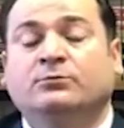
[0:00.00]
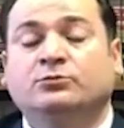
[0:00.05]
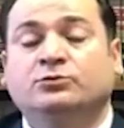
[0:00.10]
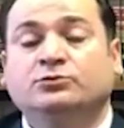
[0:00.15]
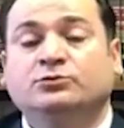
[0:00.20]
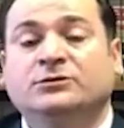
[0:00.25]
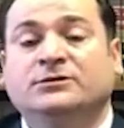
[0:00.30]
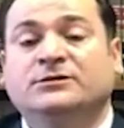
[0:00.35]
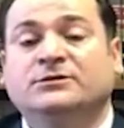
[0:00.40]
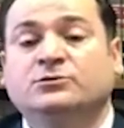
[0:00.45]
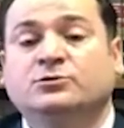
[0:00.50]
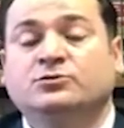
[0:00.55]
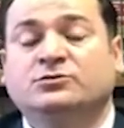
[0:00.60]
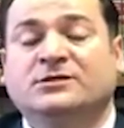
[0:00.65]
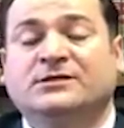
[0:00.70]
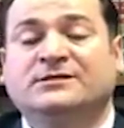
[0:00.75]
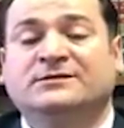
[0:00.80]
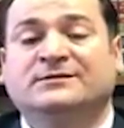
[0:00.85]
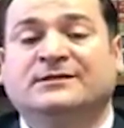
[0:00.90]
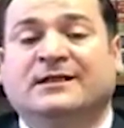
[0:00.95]
bunların
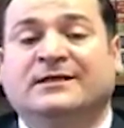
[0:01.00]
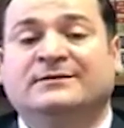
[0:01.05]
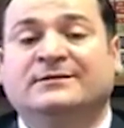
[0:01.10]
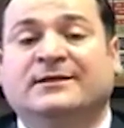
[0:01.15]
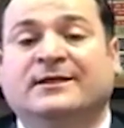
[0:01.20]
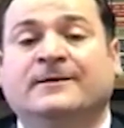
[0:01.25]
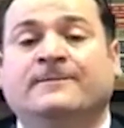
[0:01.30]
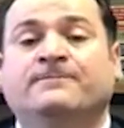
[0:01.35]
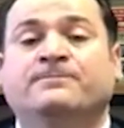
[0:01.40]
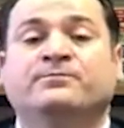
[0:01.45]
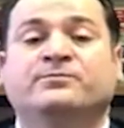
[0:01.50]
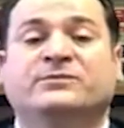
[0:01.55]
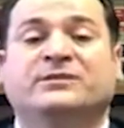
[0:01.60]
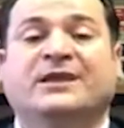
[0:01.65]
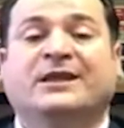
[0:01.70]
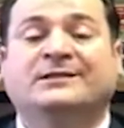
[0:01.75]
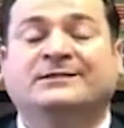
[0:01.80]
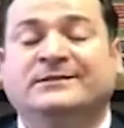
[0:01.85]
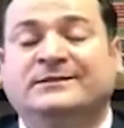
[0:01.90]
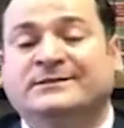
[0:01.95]
üzerinden de
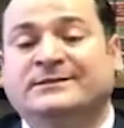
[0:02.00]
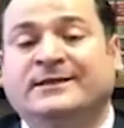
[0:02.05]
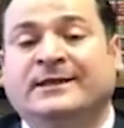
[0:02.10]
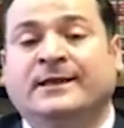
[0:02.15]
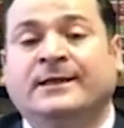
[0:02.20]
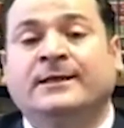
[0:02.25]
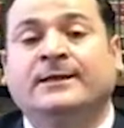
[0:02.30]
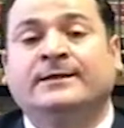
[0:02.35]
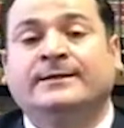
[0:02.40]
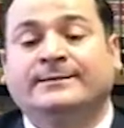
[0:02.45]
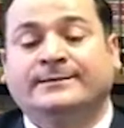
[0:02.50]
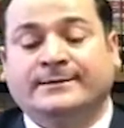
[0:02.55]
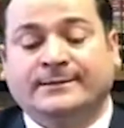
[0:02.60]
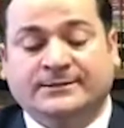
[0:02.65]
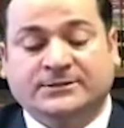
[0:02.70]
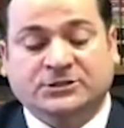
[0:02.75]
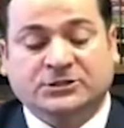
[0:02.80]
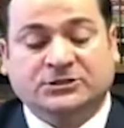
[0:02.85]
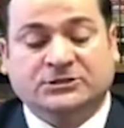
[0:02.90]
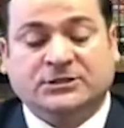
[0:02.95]
kendilerine
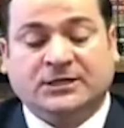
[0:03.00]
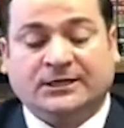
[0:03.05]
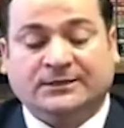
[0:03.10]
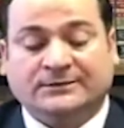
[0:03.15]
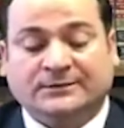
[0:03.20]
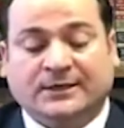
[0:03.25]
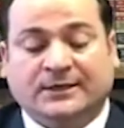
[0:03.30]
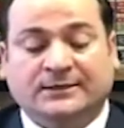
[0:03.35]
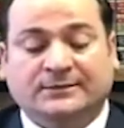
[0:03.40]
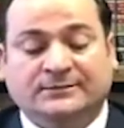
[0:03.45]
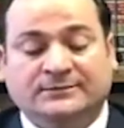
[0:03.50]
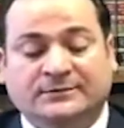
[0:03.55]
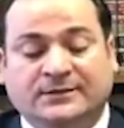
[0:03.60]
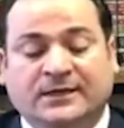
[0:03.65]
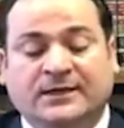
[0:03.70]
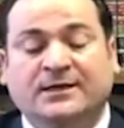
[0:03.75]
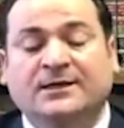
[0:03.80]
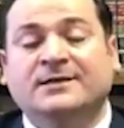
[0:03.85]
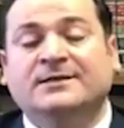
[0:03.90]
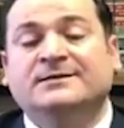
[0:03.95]
yeşil kart
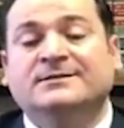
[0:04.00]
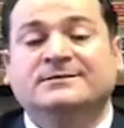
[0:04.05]
hakkına